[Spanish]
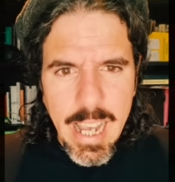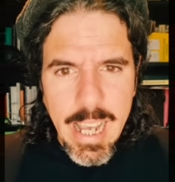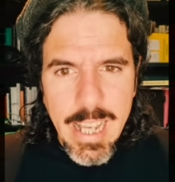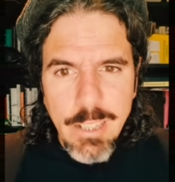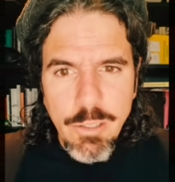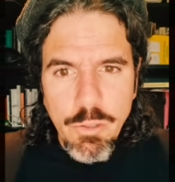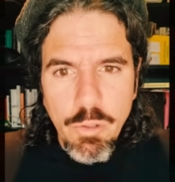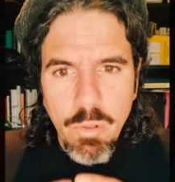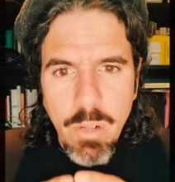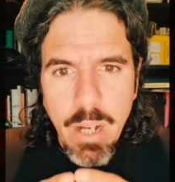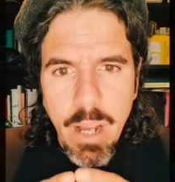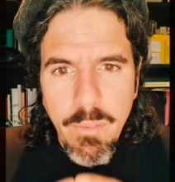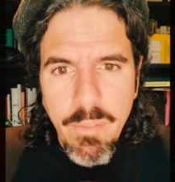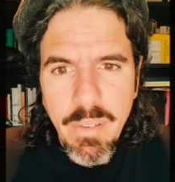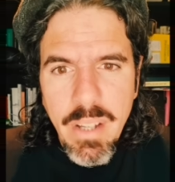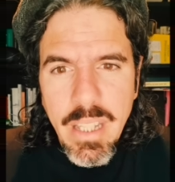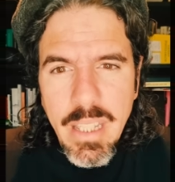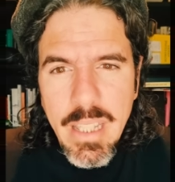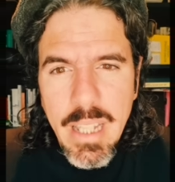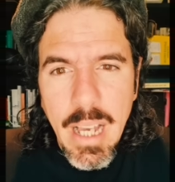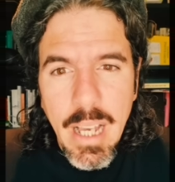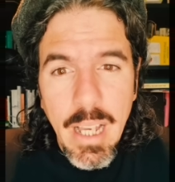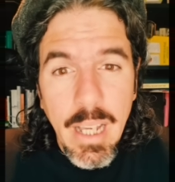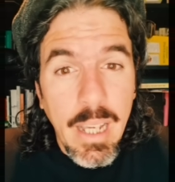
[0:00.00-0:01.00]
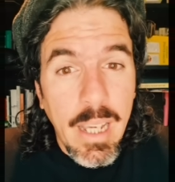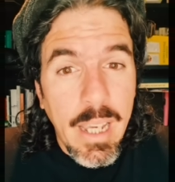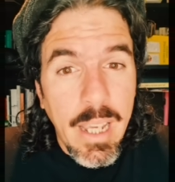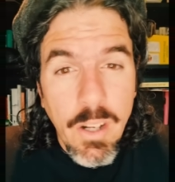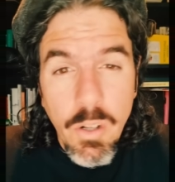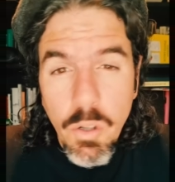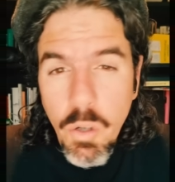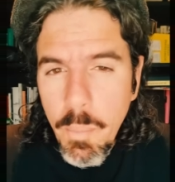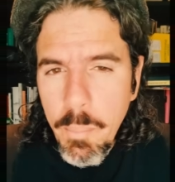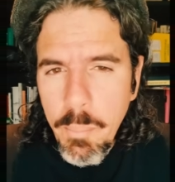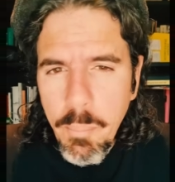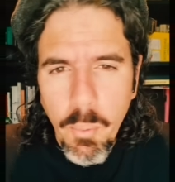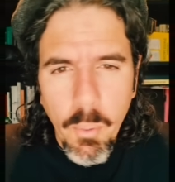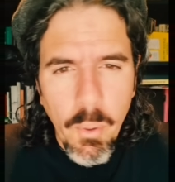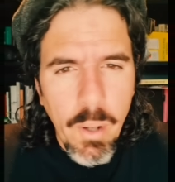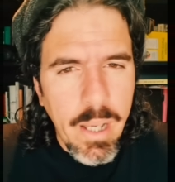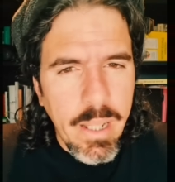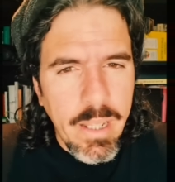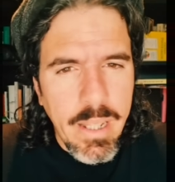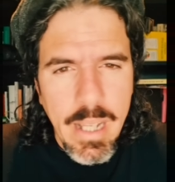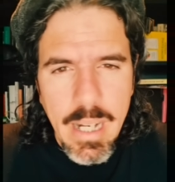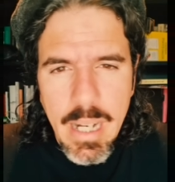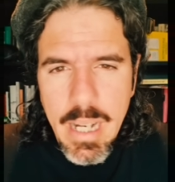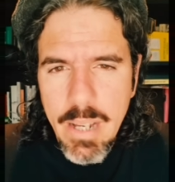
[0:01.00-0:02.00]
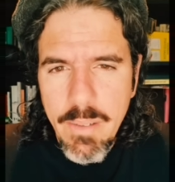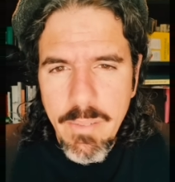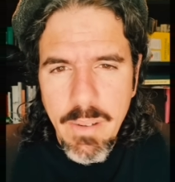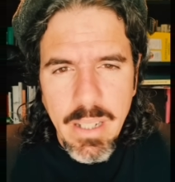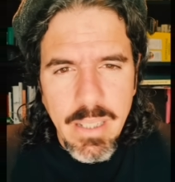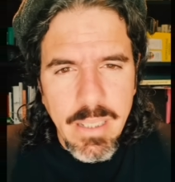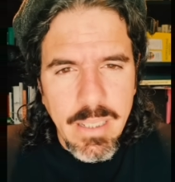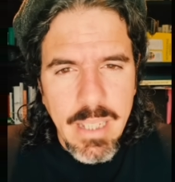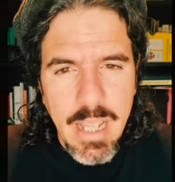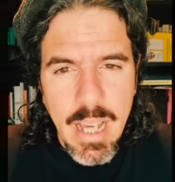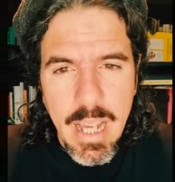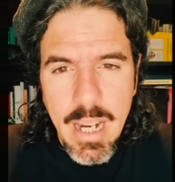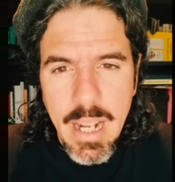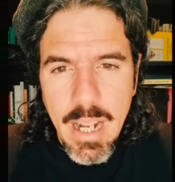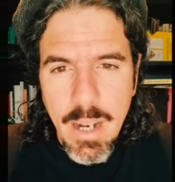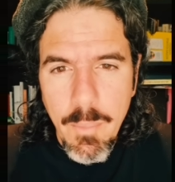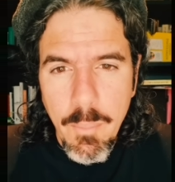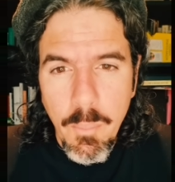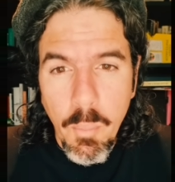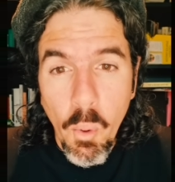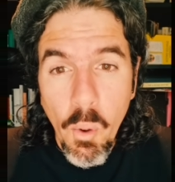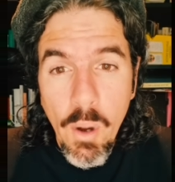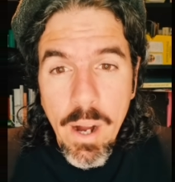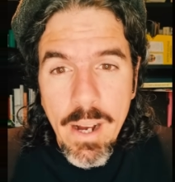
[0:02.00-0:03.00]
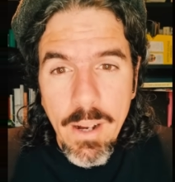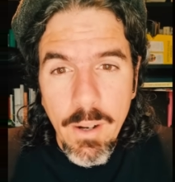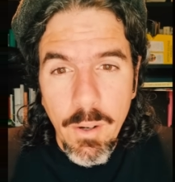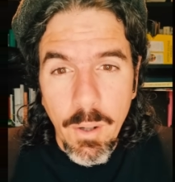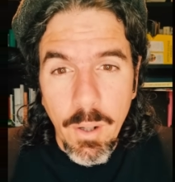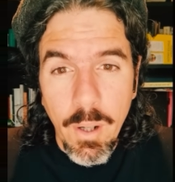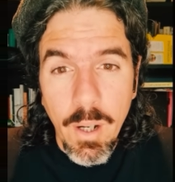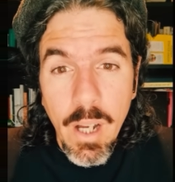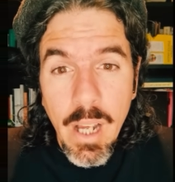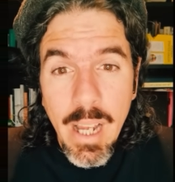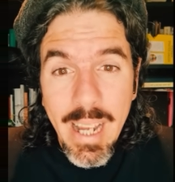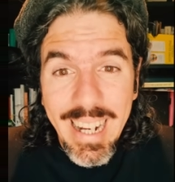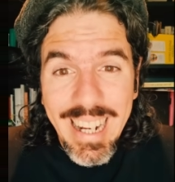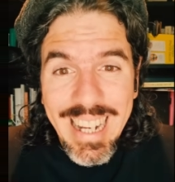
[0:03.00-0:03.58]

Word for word: es una vida que no puede levantar el vuelo,